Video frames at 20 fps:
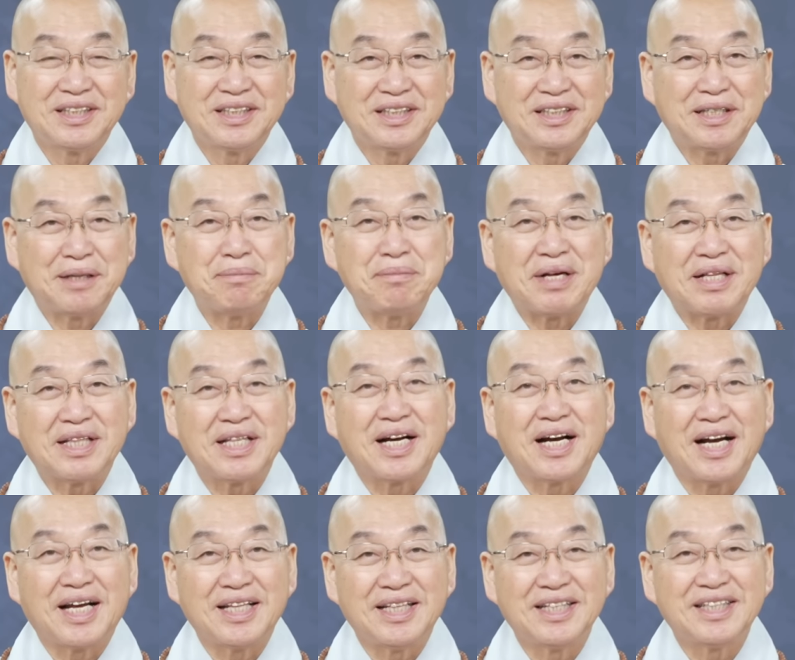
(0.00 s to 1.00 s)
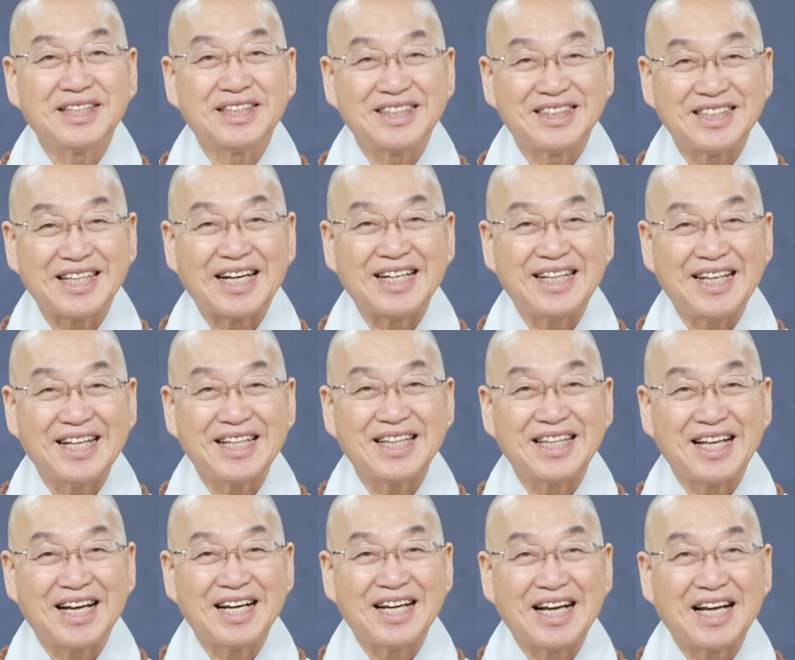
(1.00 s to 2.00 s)
지금한테 가 있는 건 잘
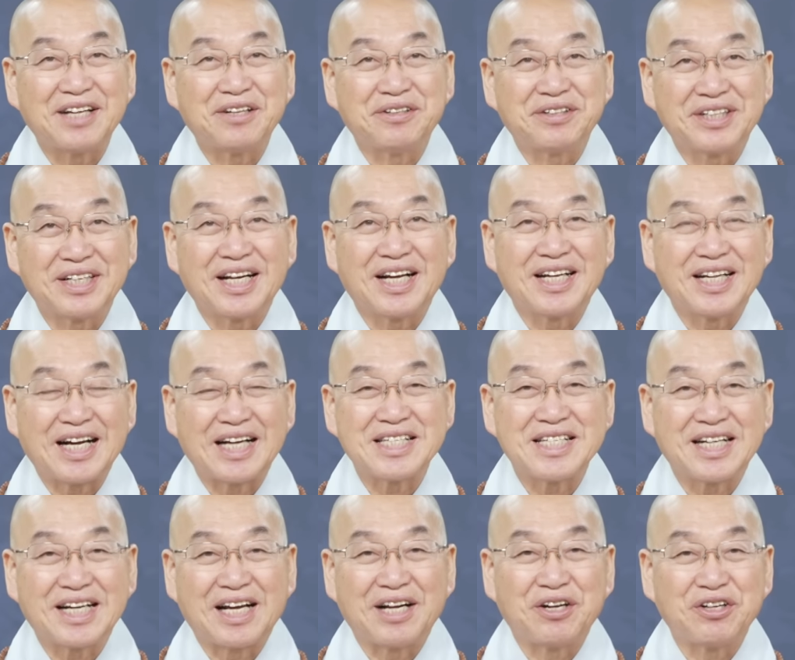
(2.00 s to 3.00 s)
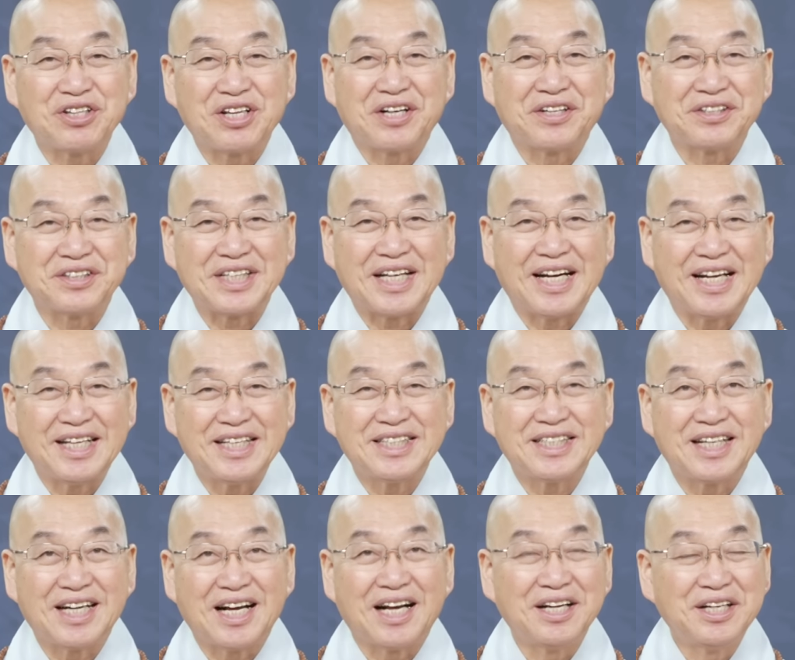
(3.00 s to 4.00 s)
됐다. 아이고 그래 가서 간호하고 잘
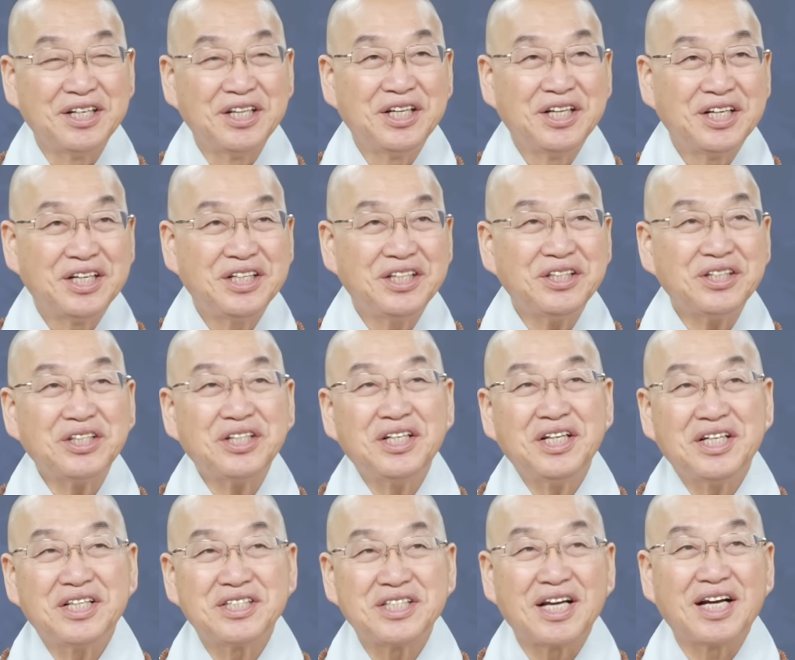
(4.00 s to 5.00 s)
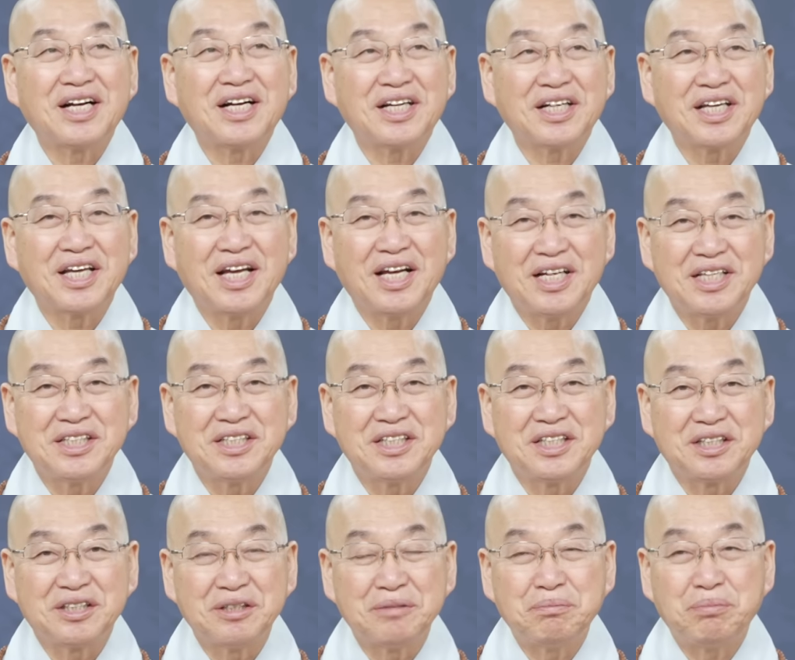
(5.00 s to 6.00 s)
있어라. 이렇게
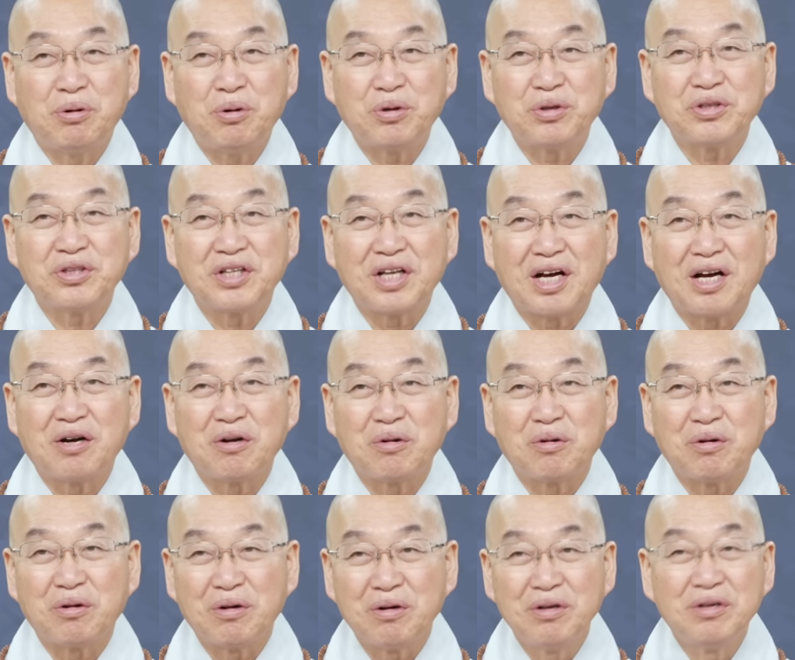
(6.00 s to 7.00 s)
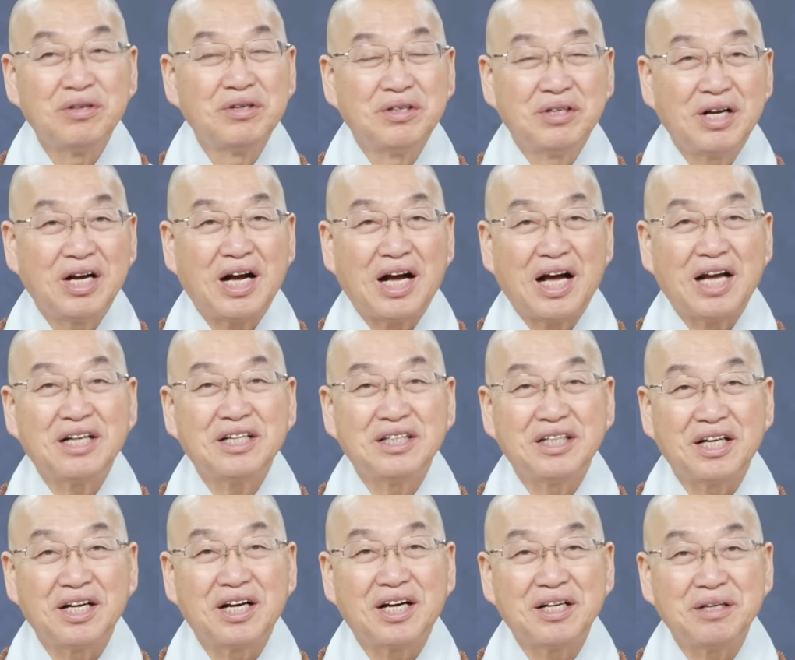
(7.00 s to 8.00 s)
생각해야지 그 폭언도 하고
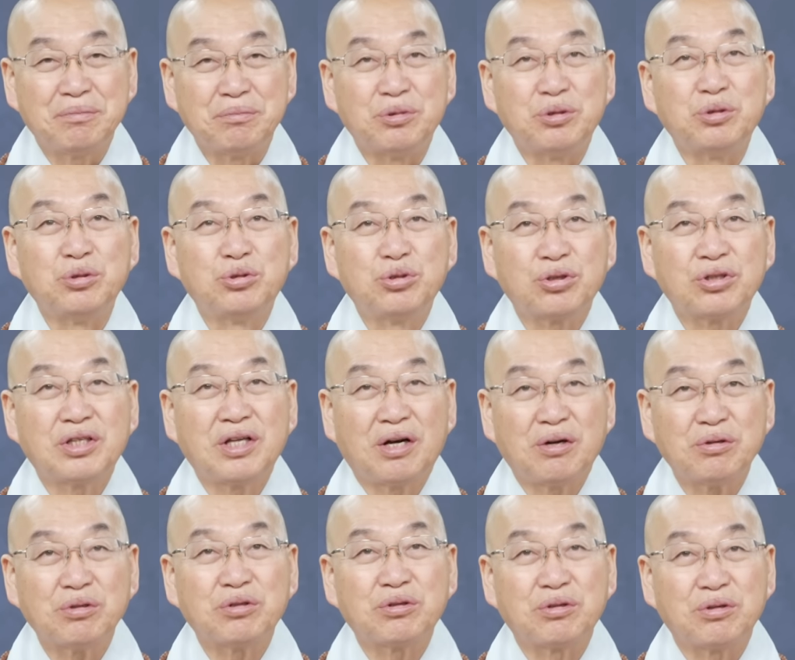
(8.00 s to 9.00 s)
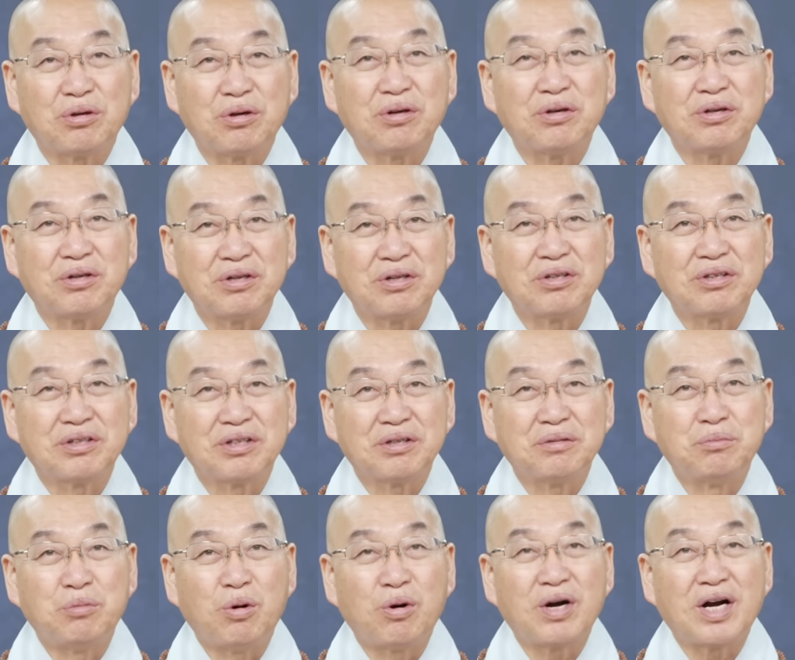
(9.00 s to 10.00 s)
하는 인간이 뭐 좋다고 또
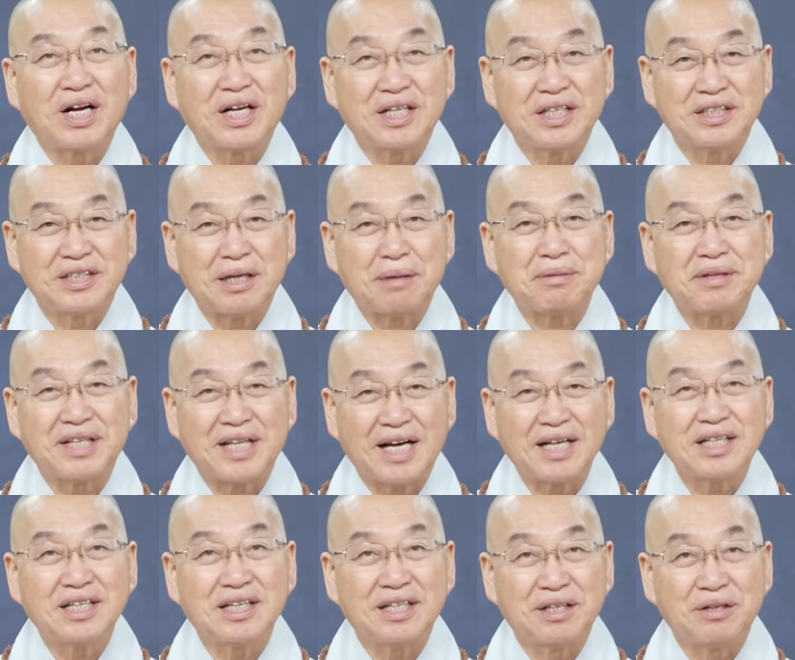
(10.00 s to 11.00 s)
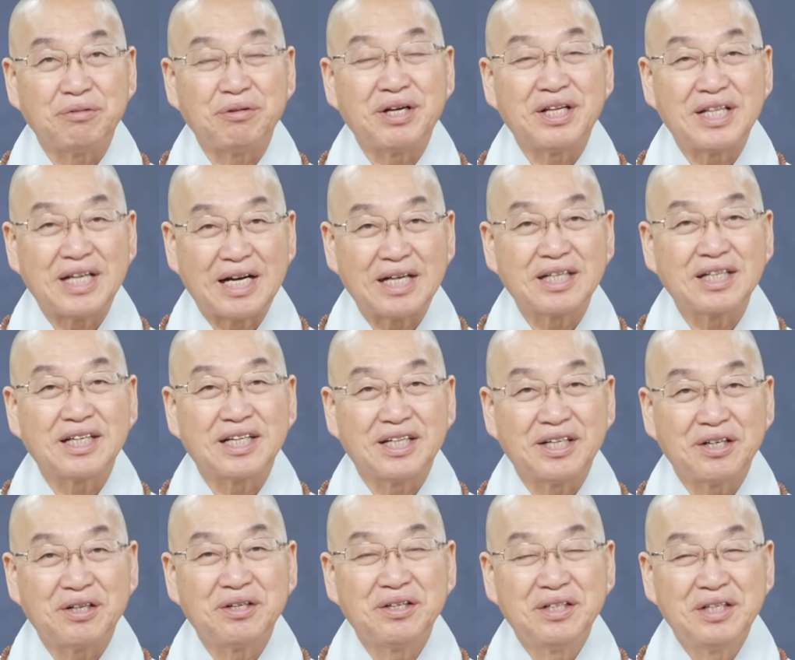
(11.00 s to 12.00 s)
못 가게 잡아당기기는 왜
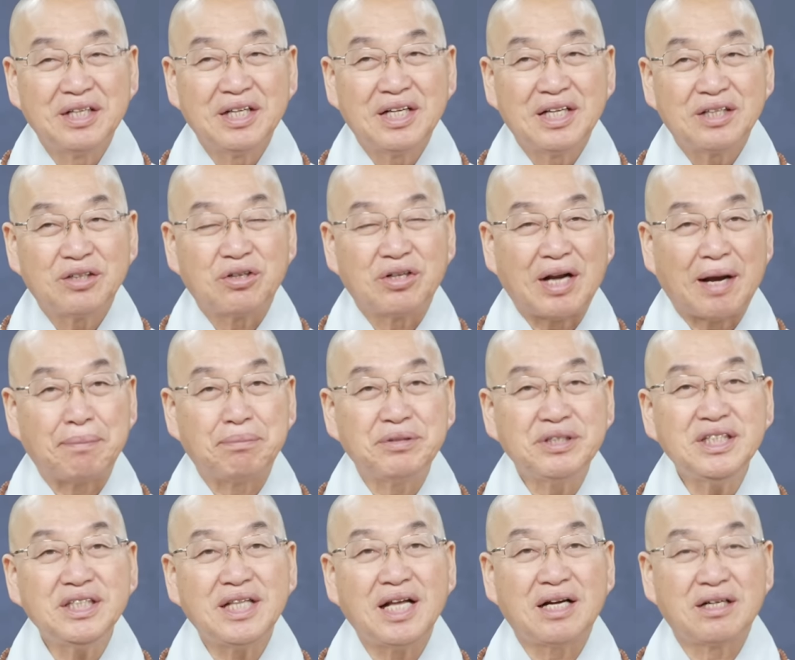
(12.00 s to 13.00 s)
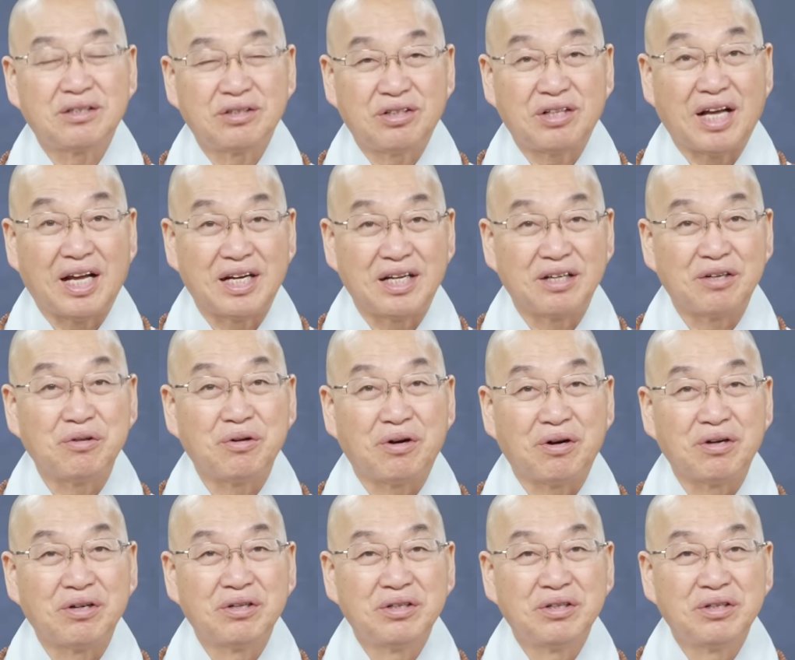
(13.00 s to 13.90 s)
당겨요. 또 나쁜 짓 한 것도 아니고